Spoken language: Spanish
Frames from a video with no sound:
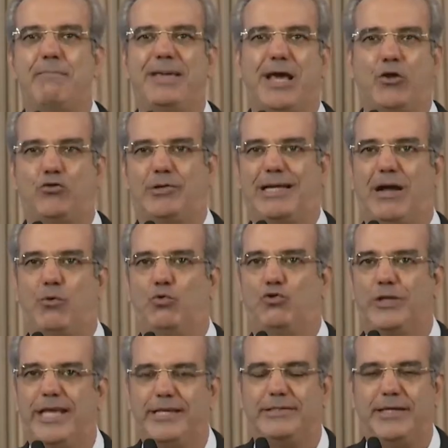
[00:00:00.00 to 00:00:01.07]
enviados a la
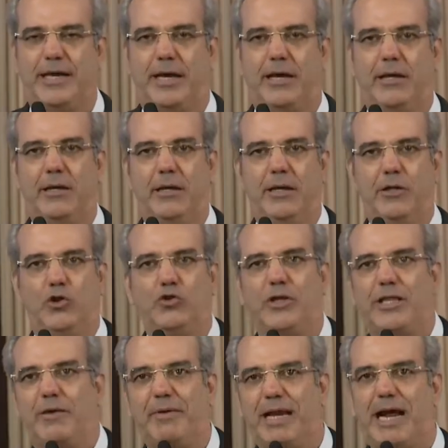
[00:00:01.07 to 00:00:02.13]
justicia,
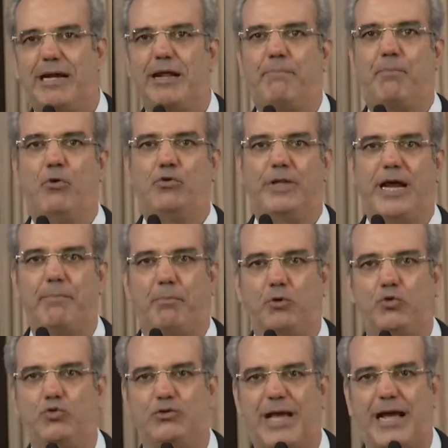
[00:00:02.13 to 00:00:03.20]
donde deberán responder
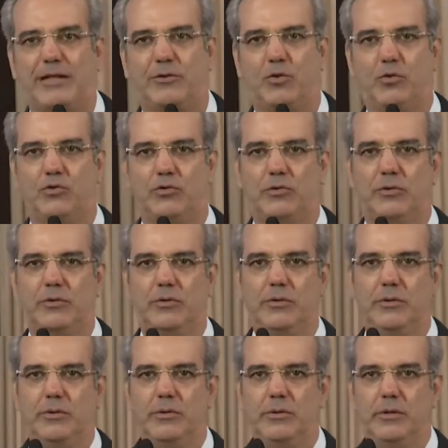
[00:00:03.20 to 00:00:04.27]
por sus actos.
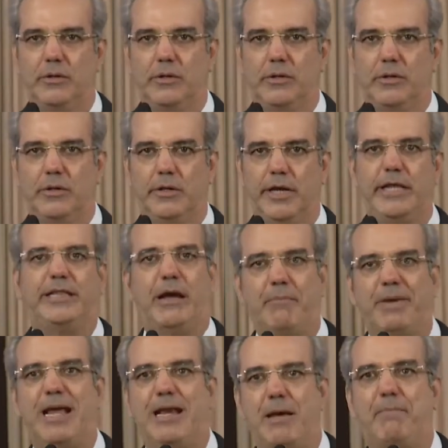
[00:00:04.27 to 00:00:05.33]
Y
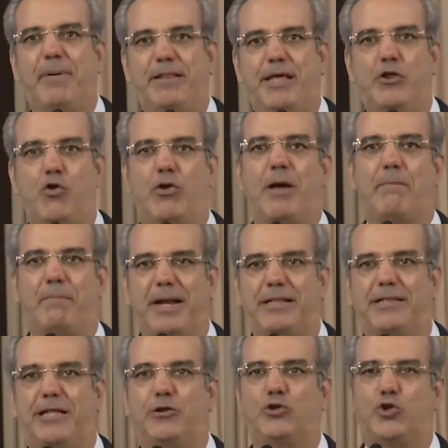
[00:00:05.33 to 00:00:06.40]
también le he pedido que
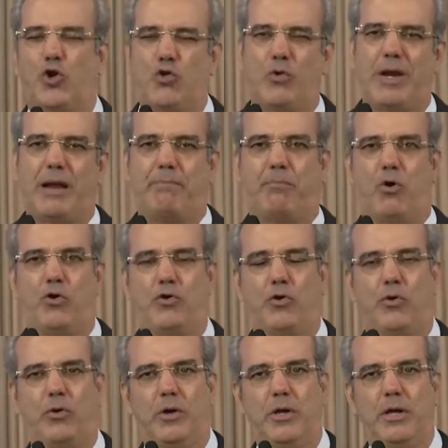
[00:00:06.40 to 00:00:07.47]
preste todo el
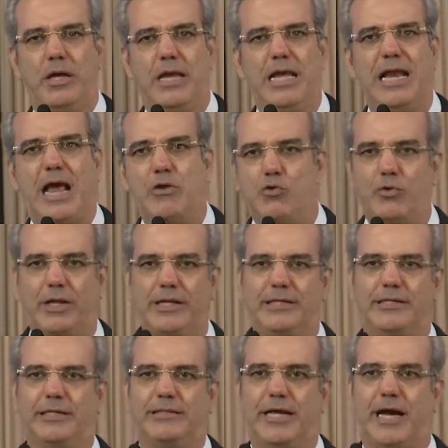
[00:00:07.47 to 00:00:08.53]
apoyo y la ayuda
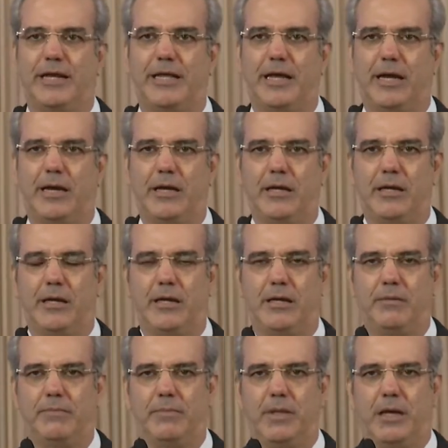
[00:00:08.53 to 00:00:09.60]
necesaria
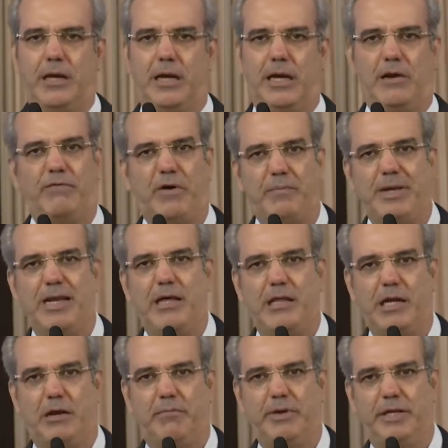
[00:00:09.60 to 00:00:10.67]
a las familias
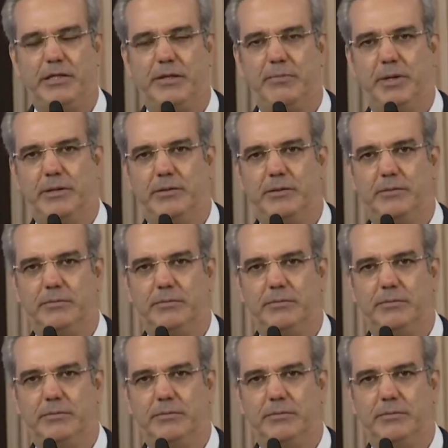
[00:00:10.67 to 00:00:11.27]
de las víctimas,